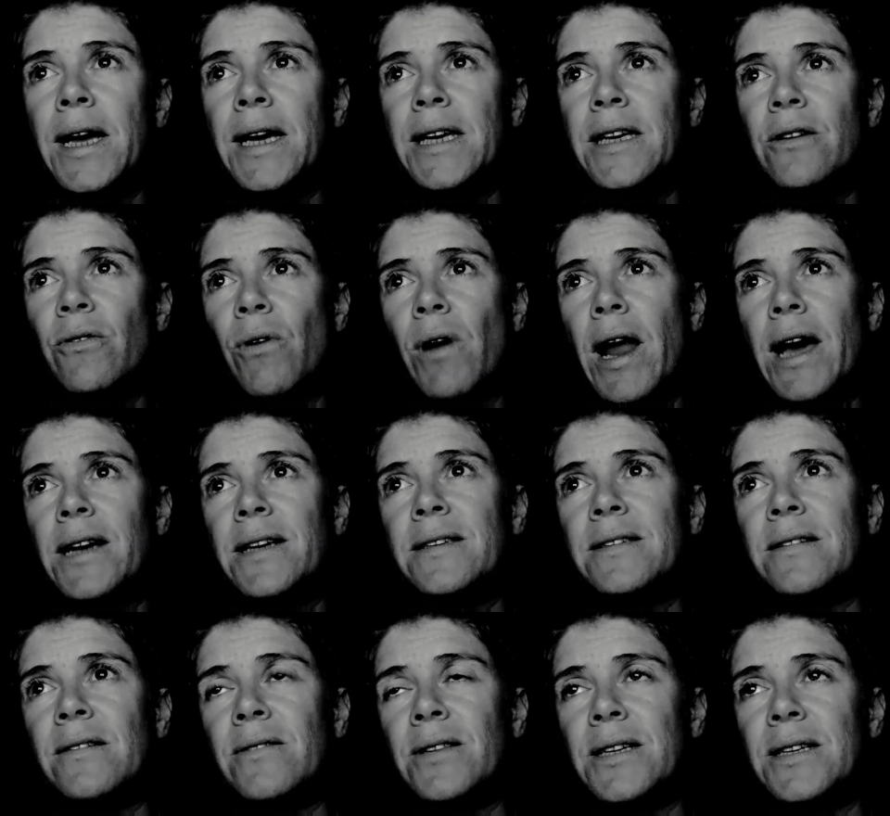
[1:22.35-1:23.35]
qui ont
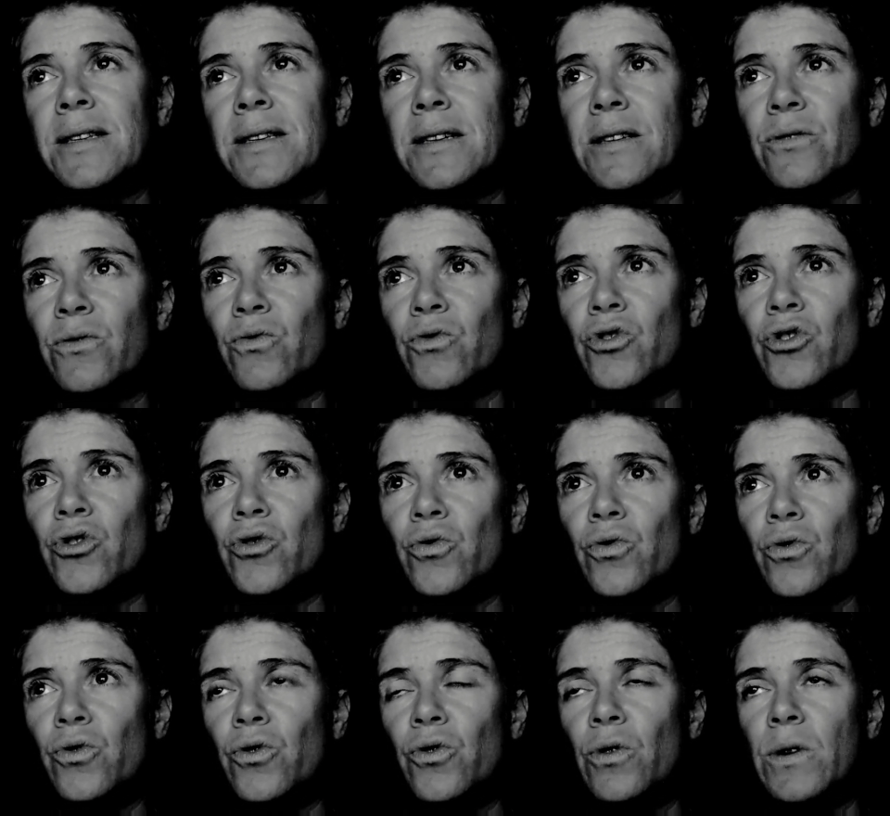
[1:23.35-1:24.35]
l'accent des saisons
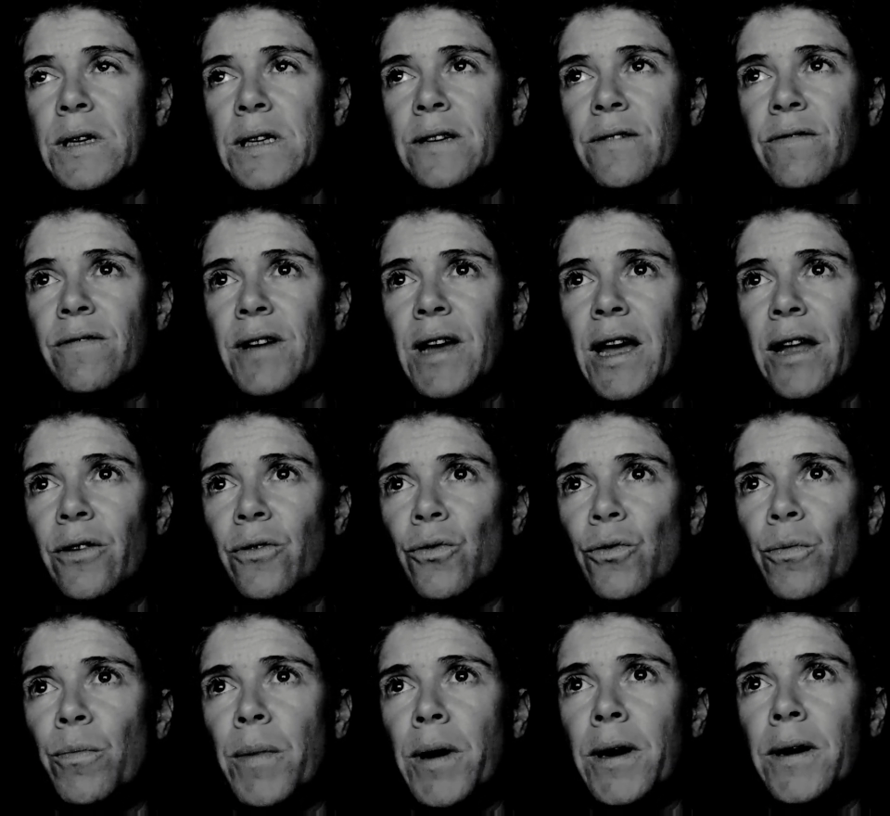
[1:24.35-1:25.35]
chaudes cultivées à
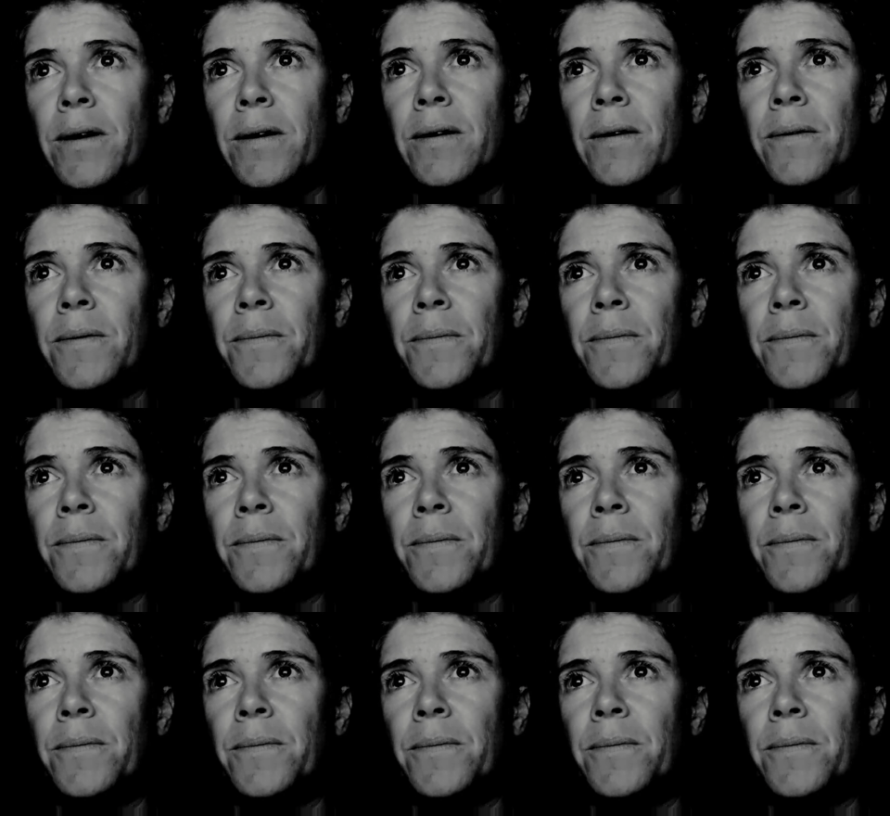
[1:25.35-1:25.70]
nos mains.